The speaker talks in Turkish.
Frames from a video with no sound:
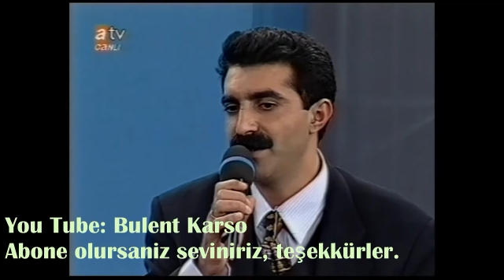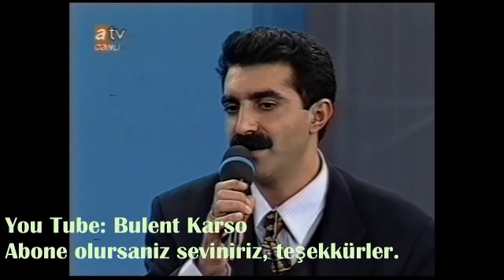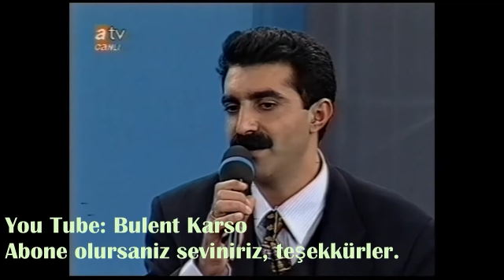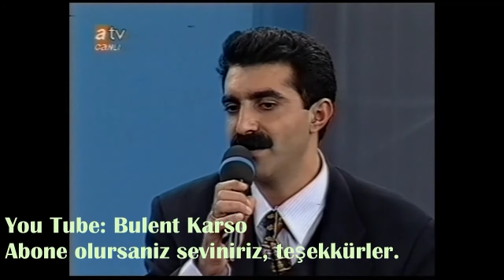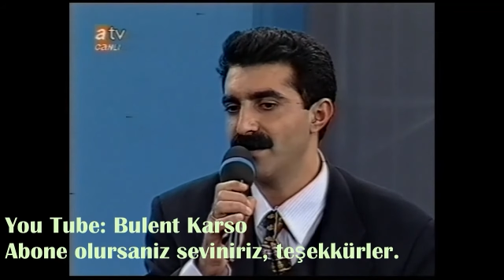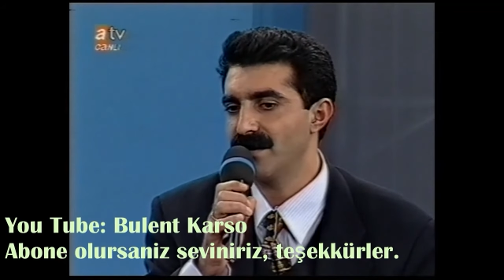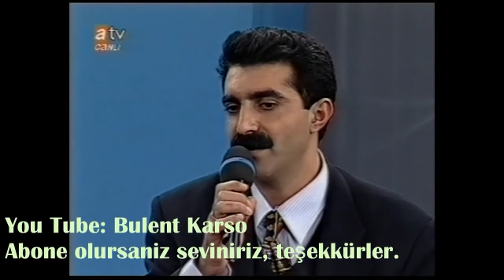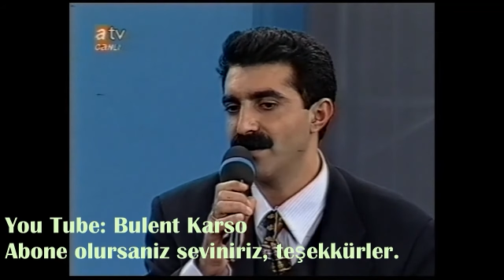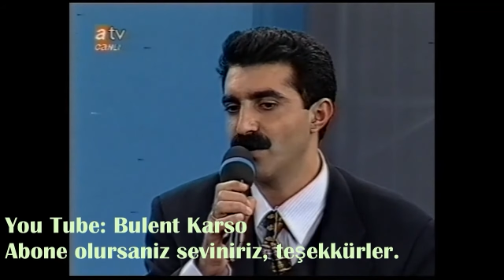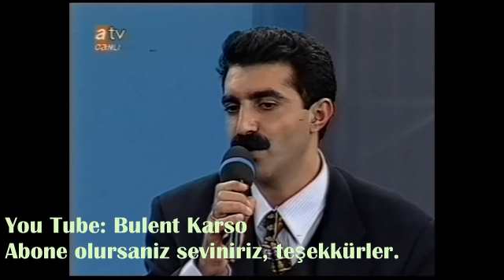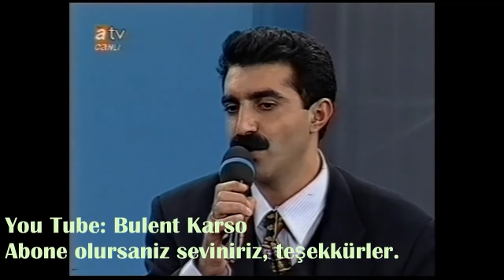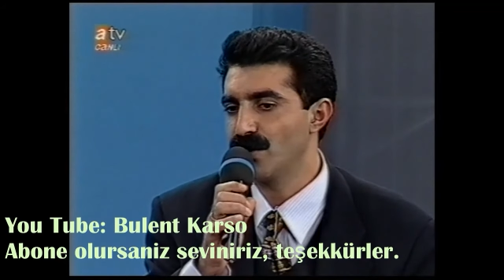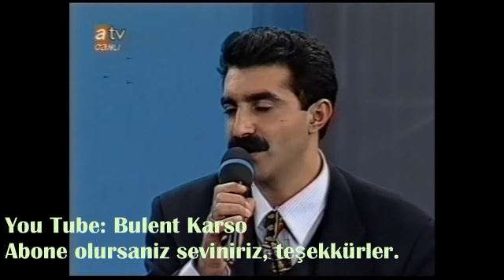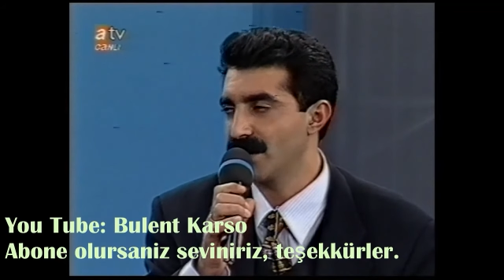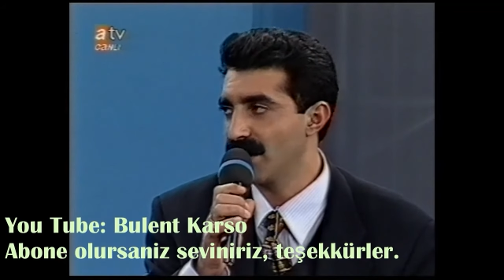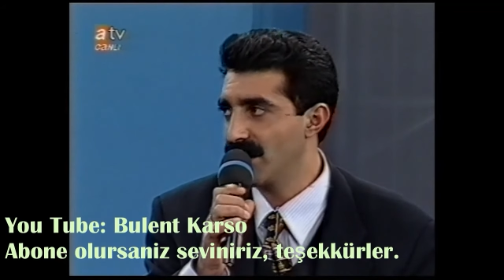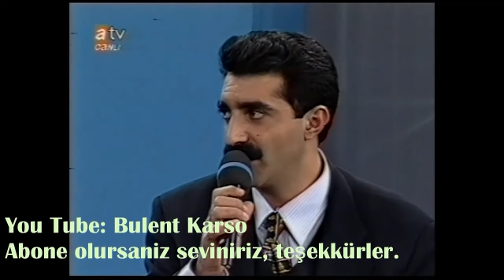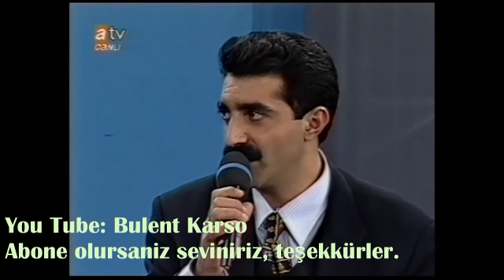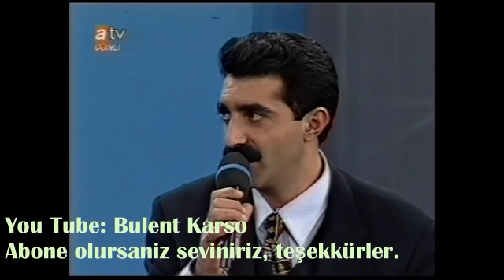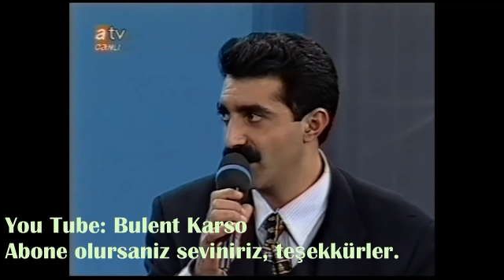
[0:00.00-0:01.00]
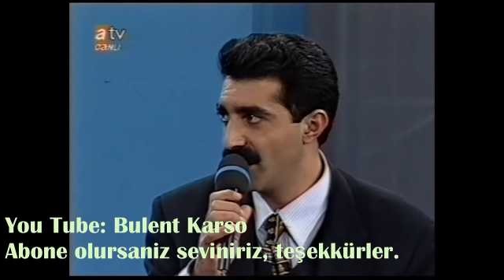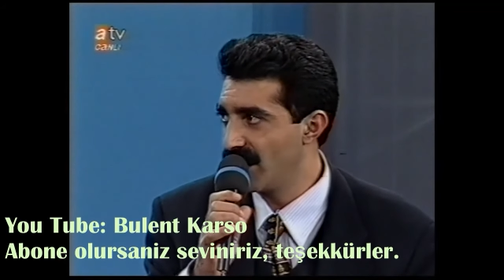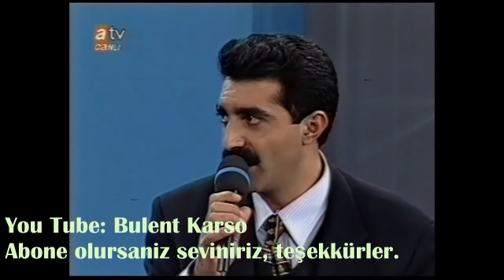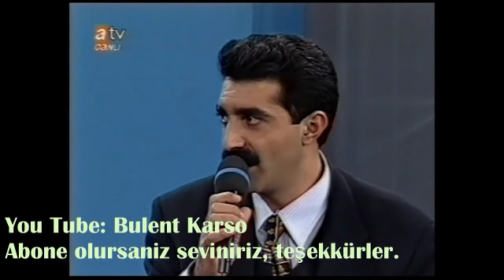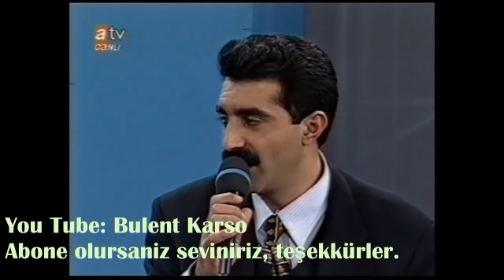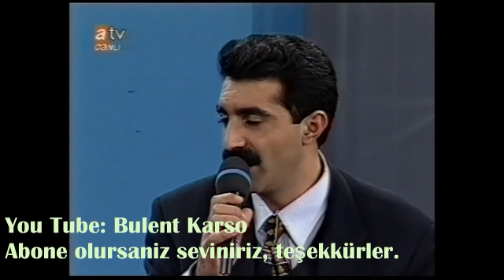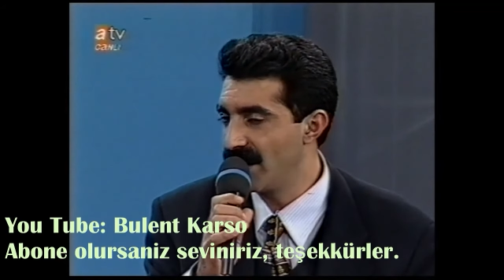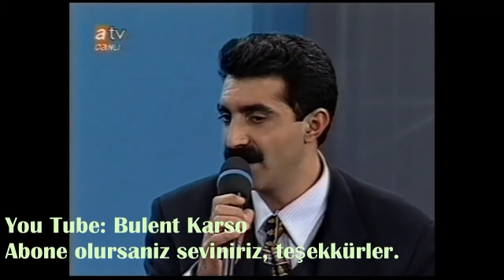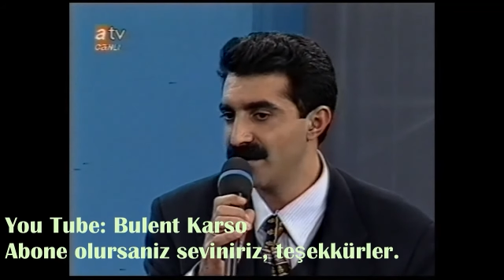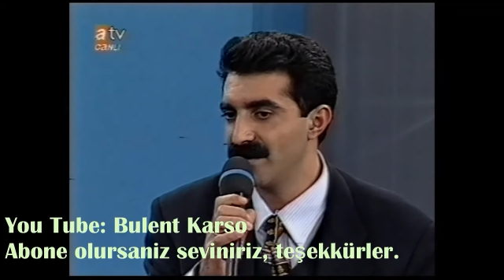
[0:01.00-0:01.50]
Bir
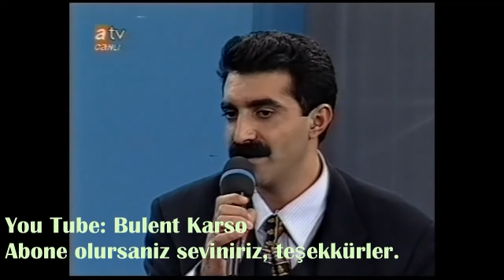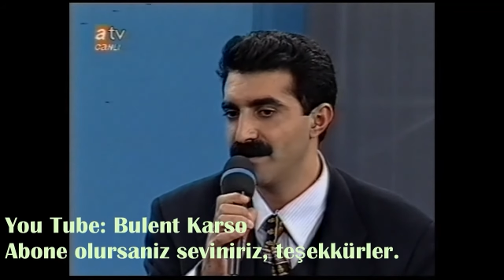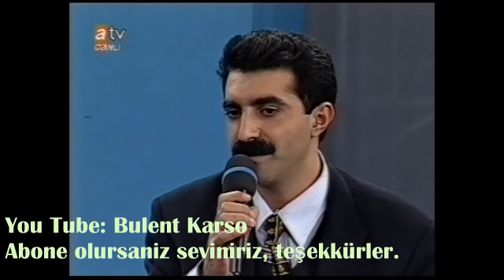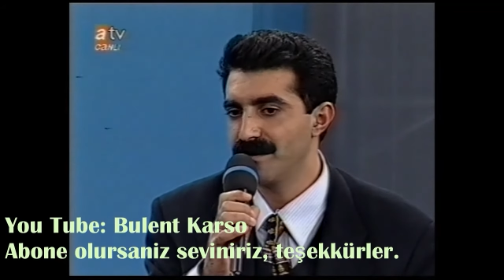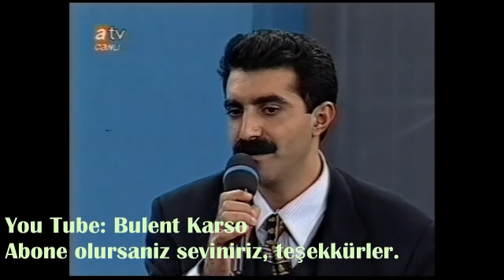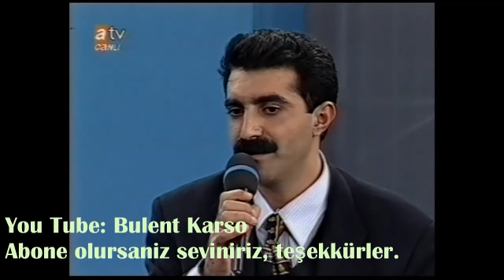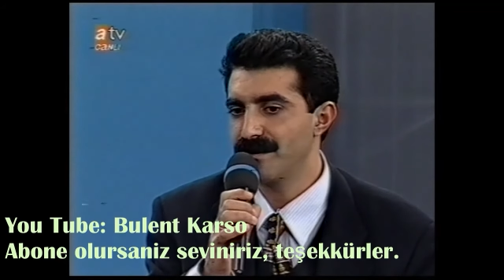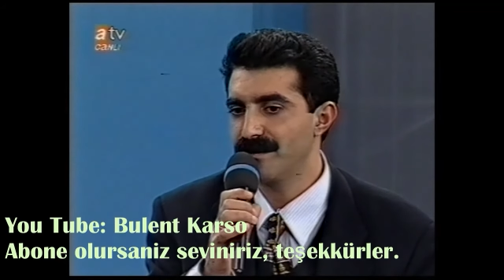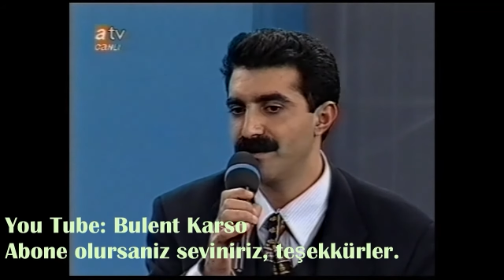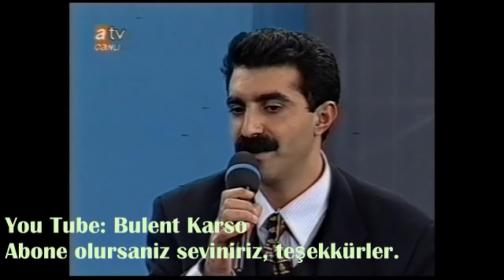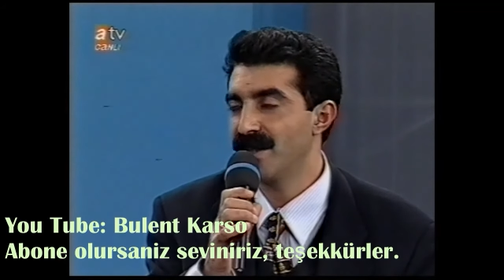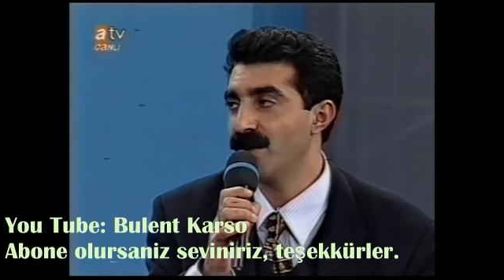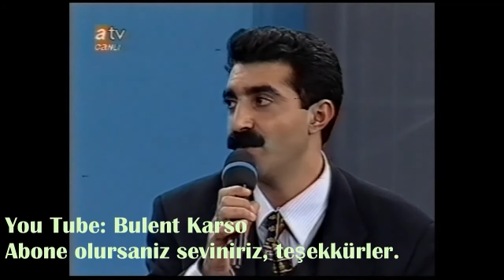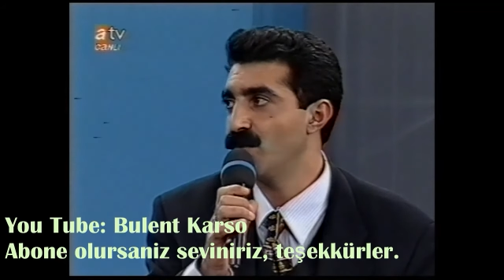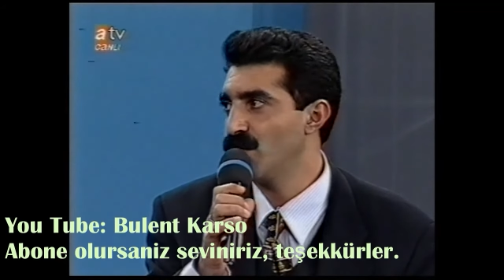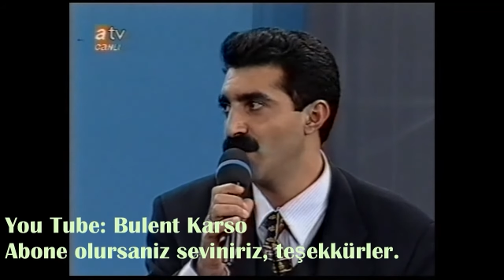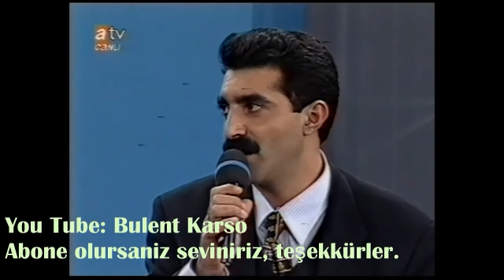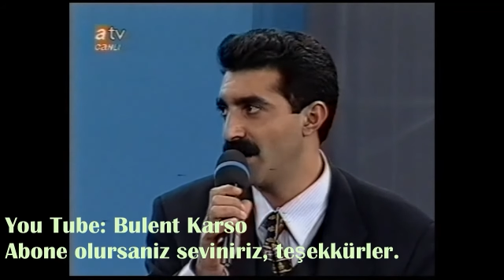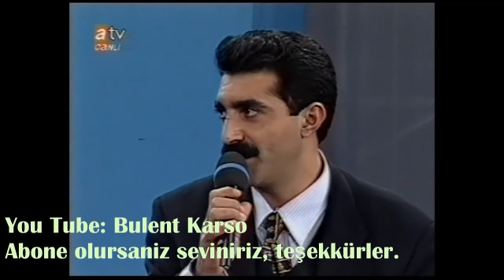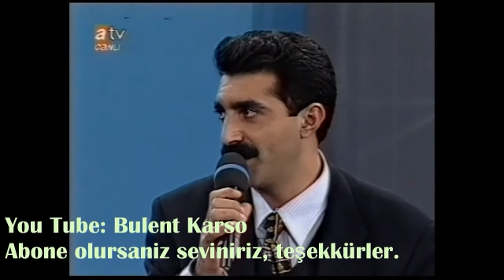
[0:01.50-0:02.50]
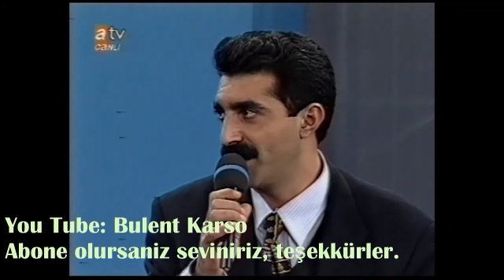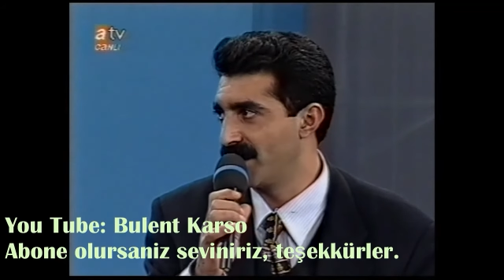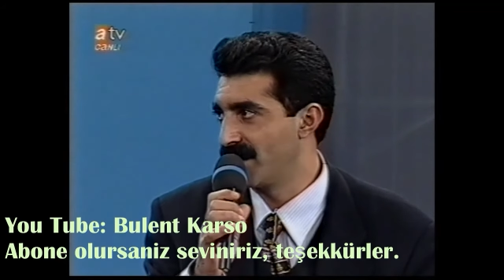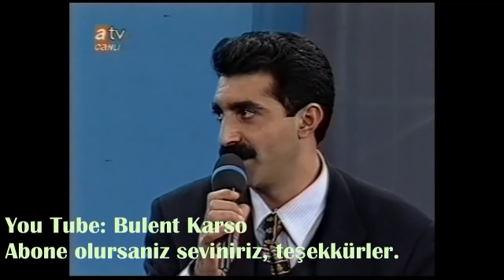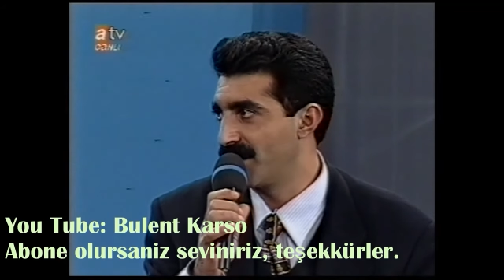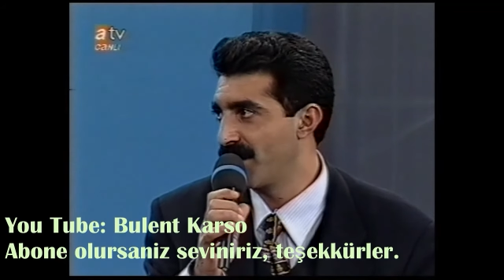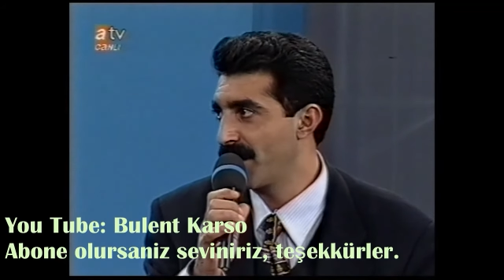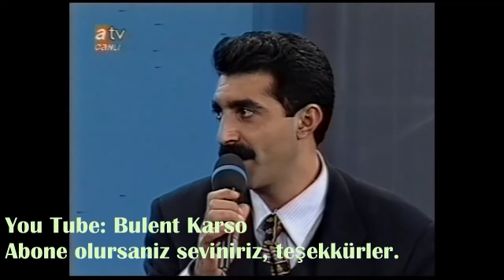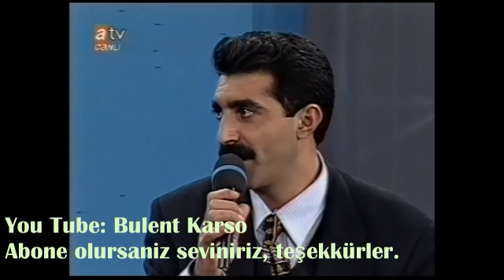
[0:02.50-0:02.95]
konservatuarlar, bir de un kapanı.